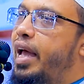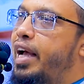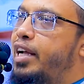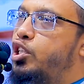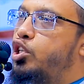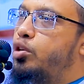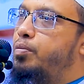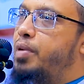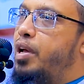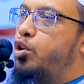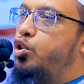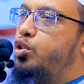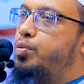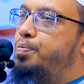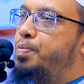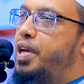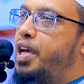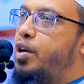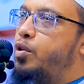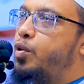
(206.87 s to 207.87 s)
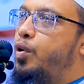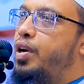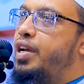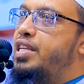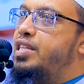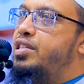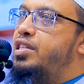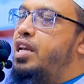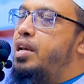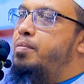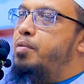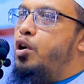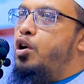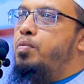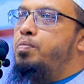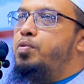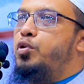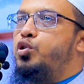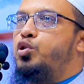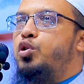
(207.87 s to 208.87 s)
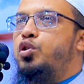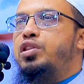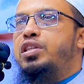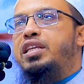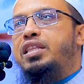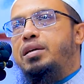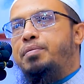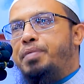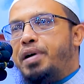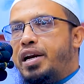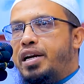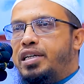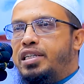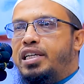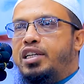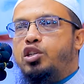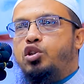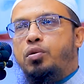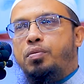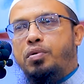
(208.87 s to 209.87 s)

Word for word: একজন মানুষ বিয়ে করলে স্ত্রীর ভরণ পোষণ দিতে পারেন সে